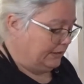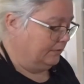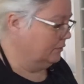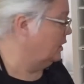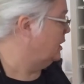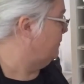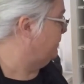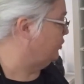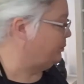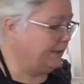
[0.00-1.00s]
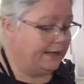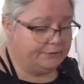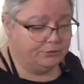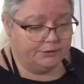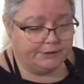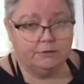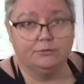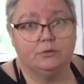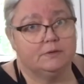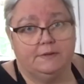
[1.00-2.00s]
Also der Spinat wird nicht
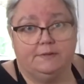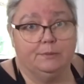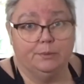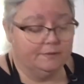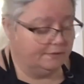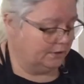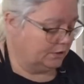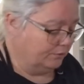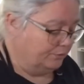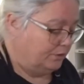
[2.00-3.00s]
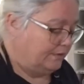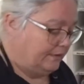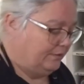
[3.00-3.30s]
gewürzt, die Zwiebeln sind nicht gewürzt.